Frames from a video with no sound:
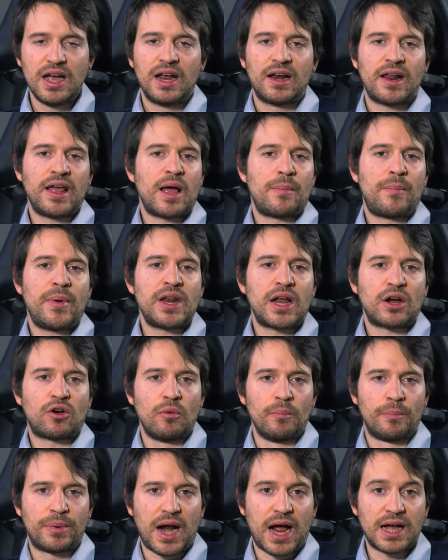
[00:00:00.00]
l'hai appena
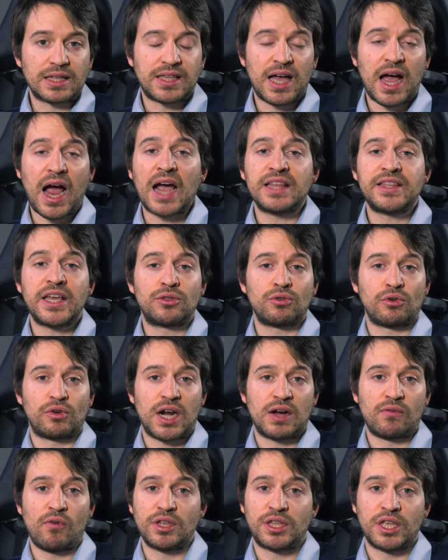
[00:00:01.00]
comprata, hai detto che
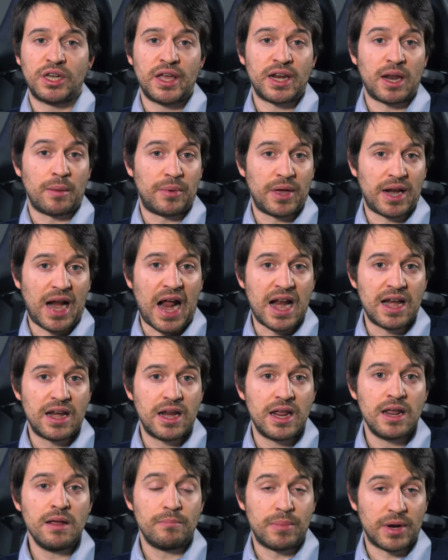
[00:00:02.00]
la vuoi tenere per
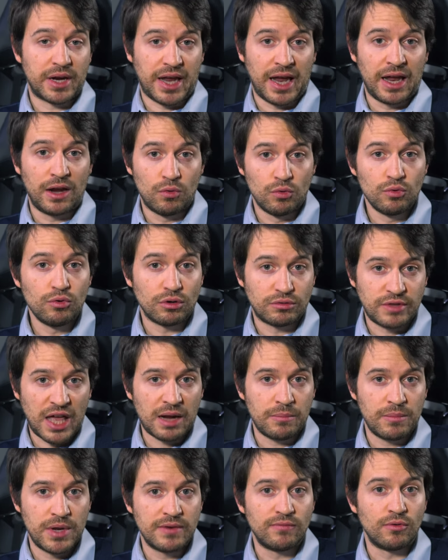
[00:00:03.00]
anni, perché lungo
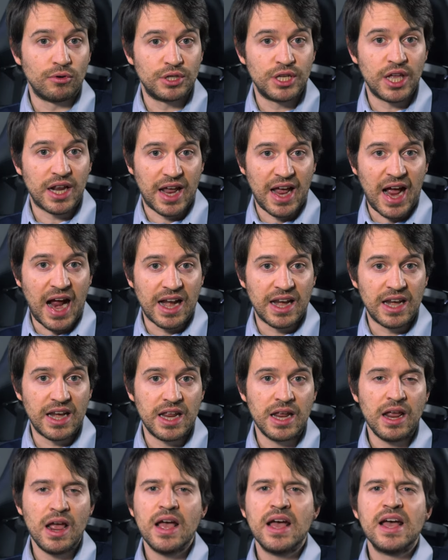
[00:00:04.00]
termine vuol dire
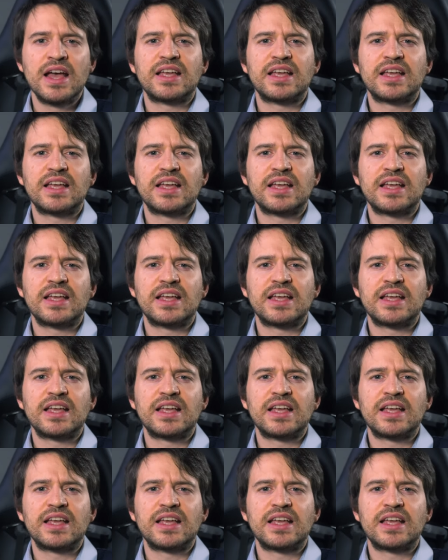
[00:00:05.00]
anni,